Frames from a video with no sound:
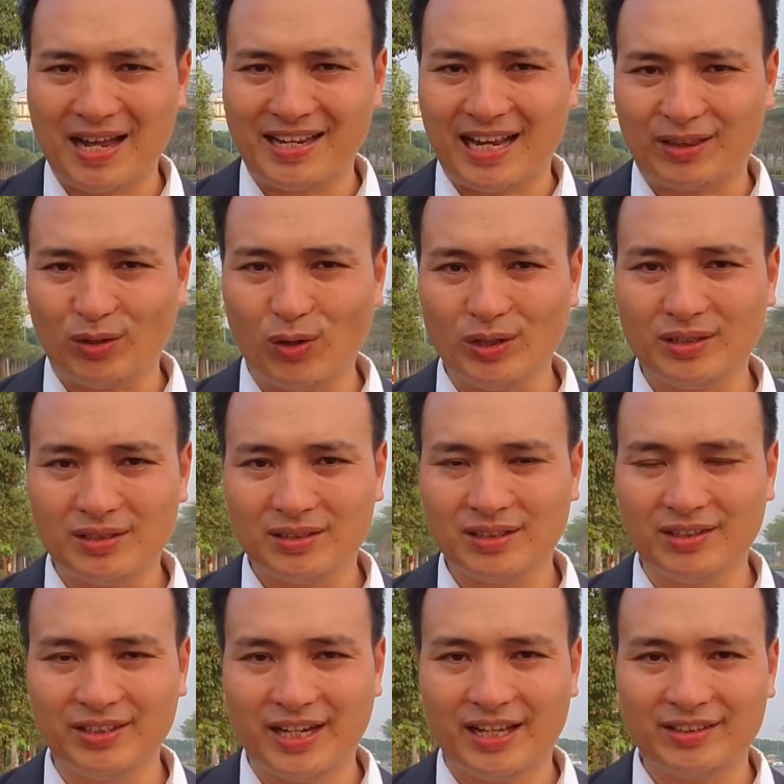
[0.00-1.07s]
mà nhà tốt
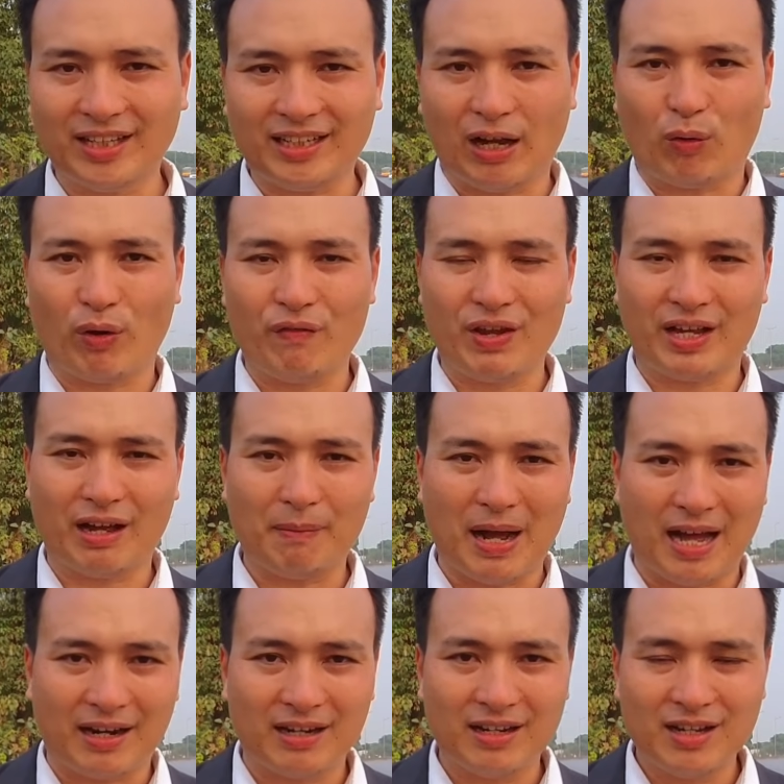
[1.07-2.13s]
gửi đến tất cả quý vị các
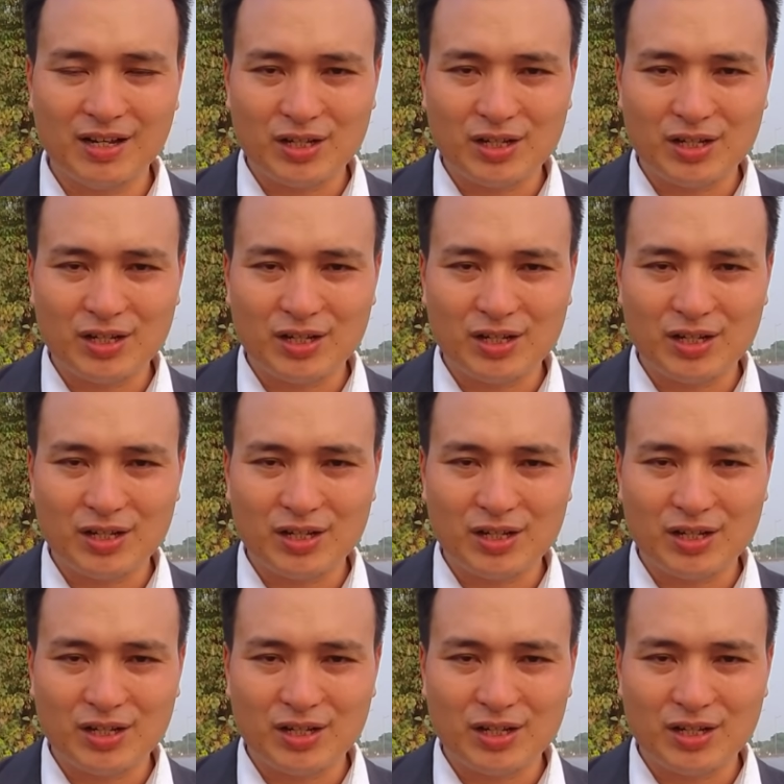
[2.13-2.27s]
bạn